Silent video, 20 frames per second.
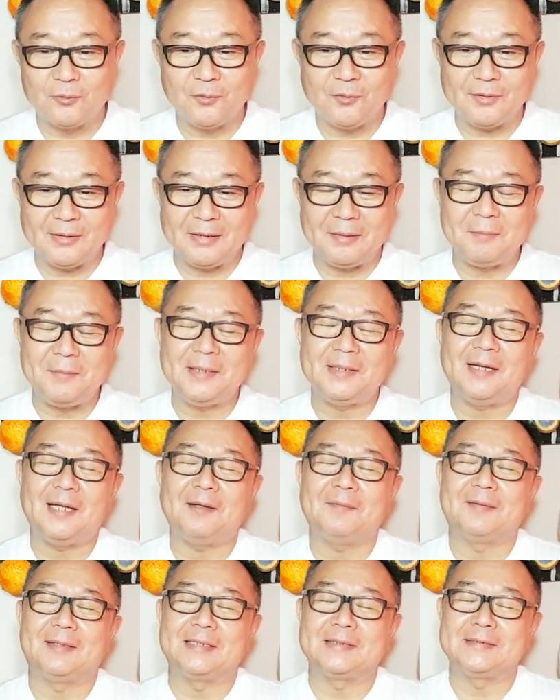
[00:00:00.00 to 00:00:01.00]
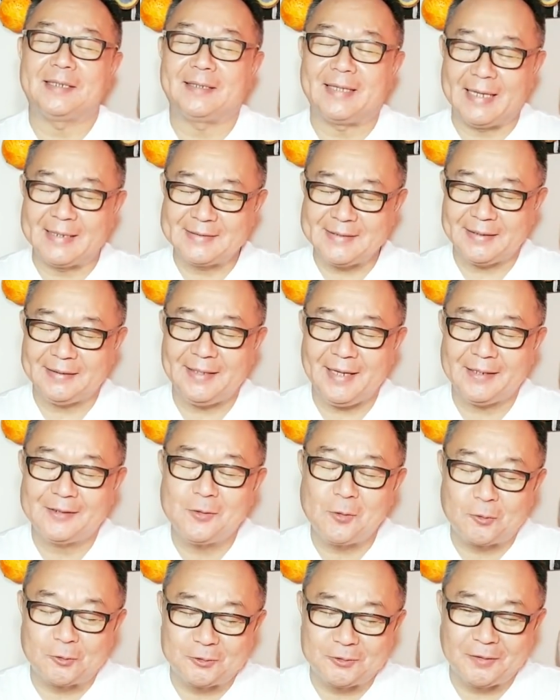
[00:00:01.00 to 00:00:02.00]
の意味合いはですね経済大
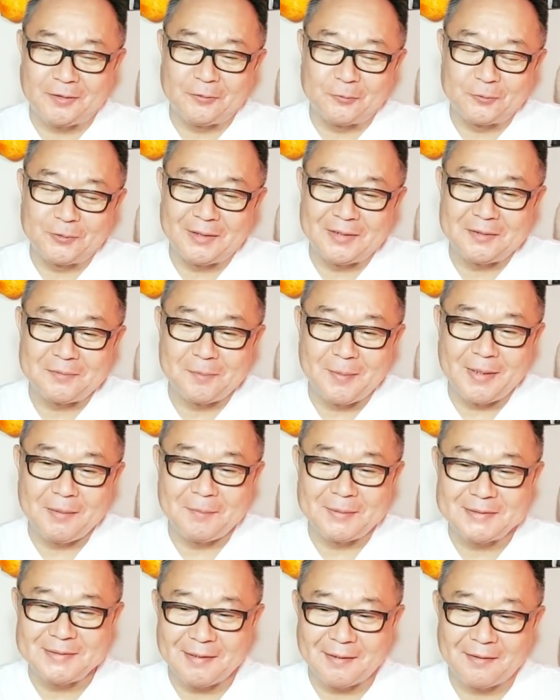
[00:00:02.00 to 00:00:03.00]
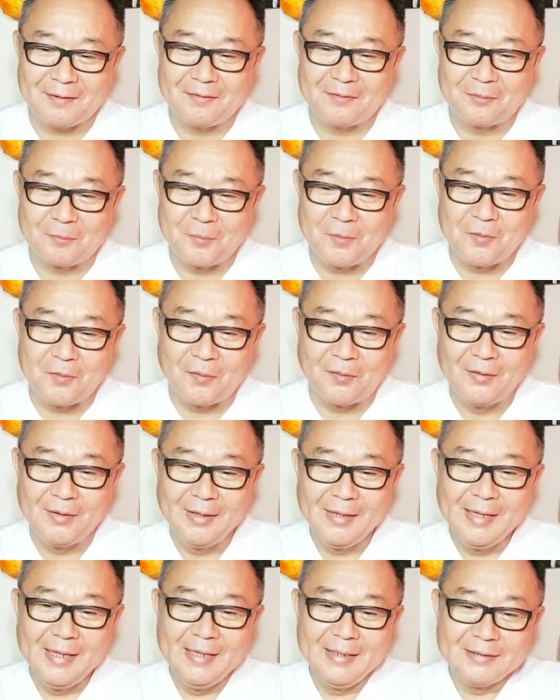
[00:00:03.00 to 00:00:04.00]
国って言ってしまいましたけれども
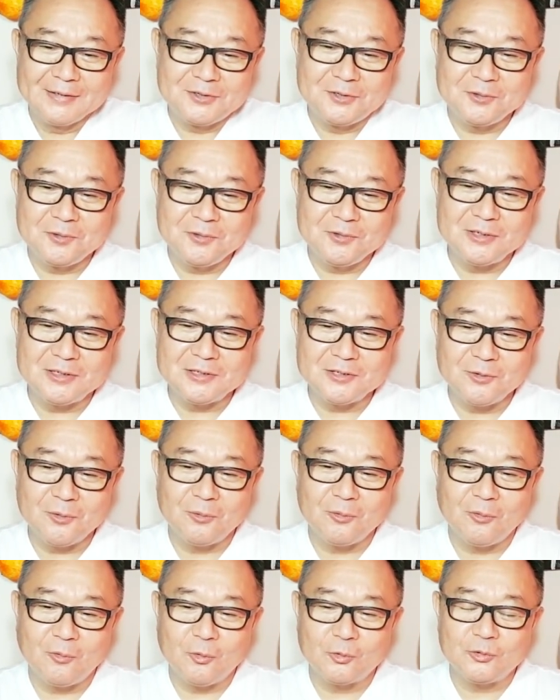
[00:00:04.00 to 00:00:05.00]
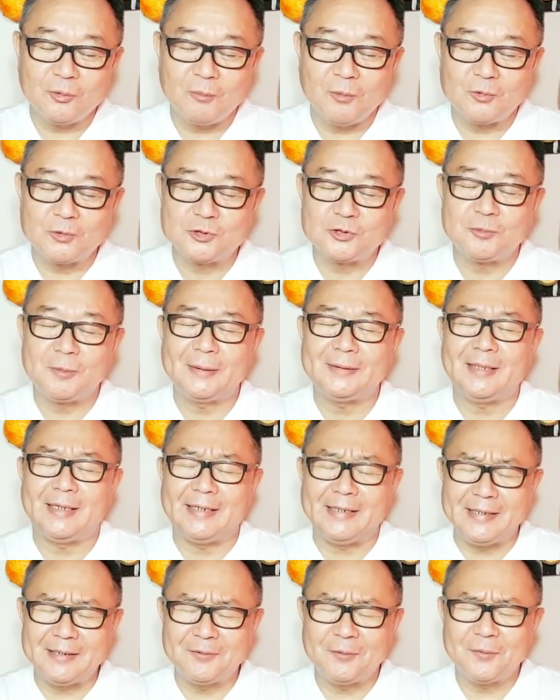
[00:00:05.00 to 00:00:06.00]
数字上のことも含め
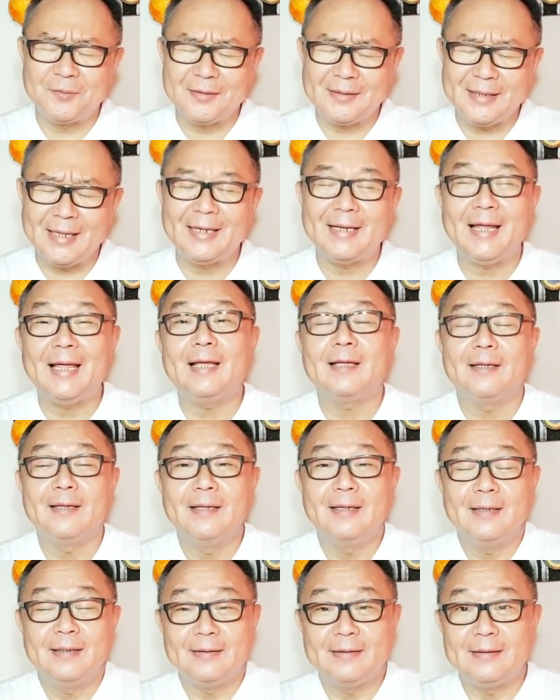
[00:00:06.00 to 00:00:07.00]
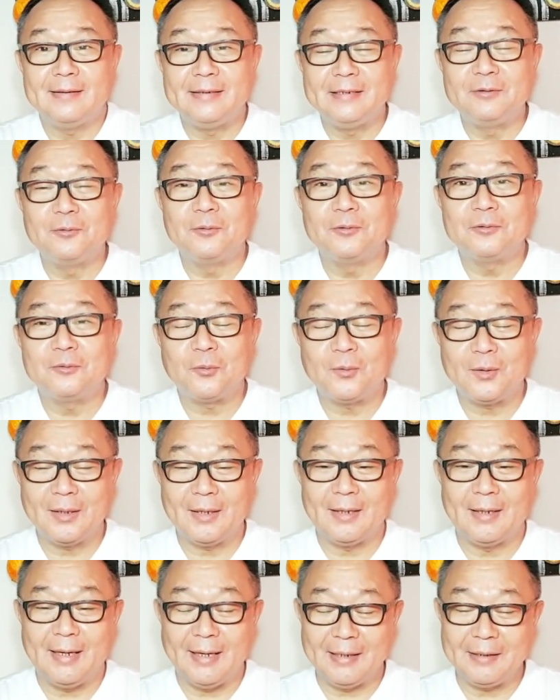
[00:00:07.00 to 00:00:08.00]
ていろんなね異論と
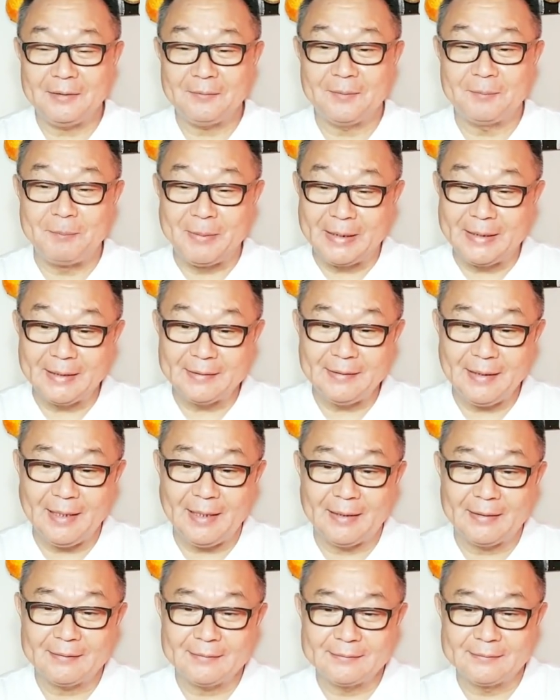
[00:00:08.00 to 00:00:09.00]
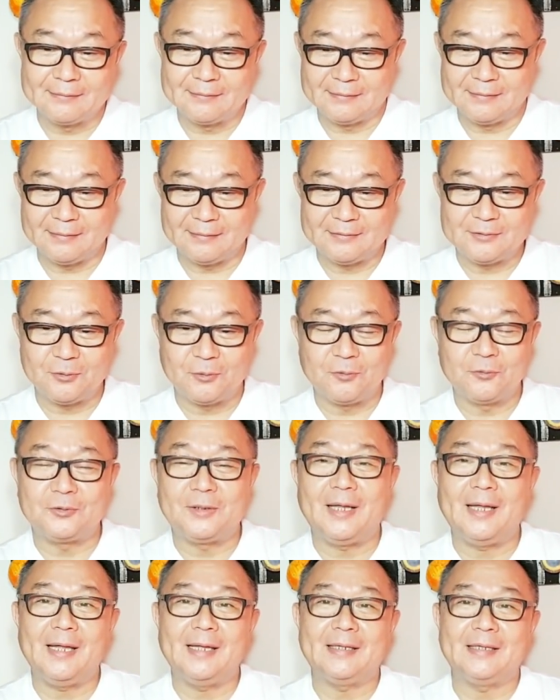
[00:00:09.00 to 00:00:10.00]
かあるいは見方、うん、その
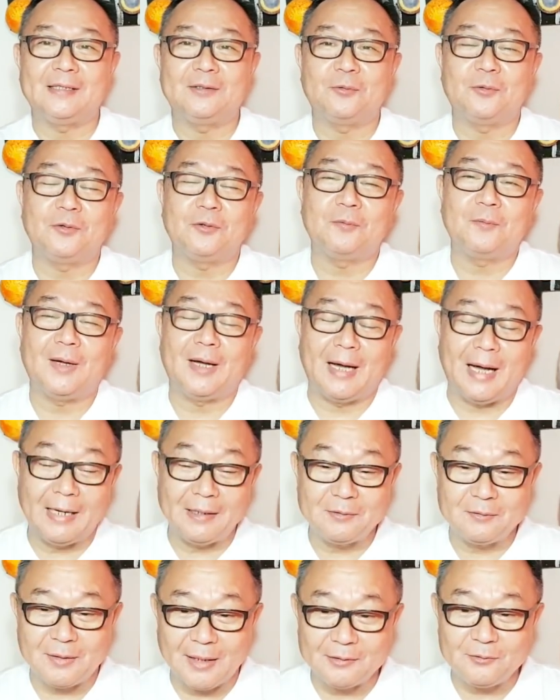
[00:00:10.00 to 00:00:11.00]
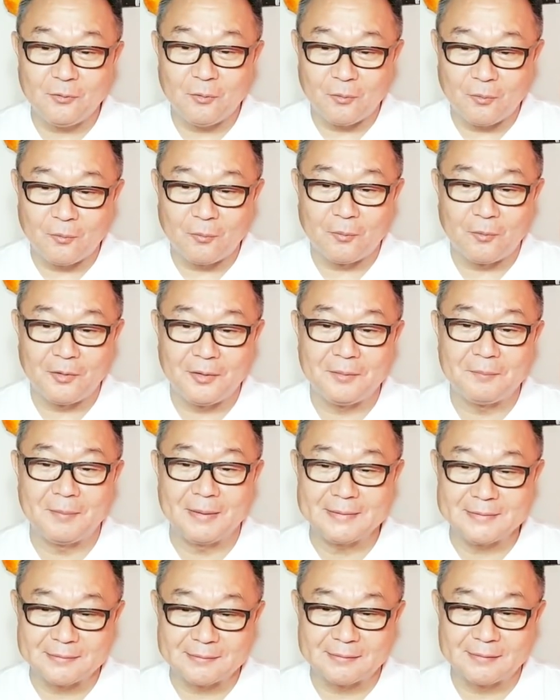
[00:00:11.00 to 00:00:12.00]
定義というのはあるかと思い
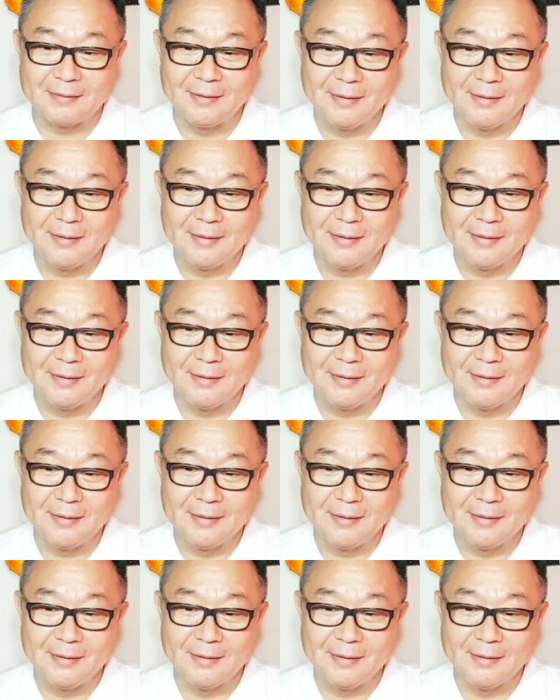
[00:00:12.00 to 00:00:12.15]
ます。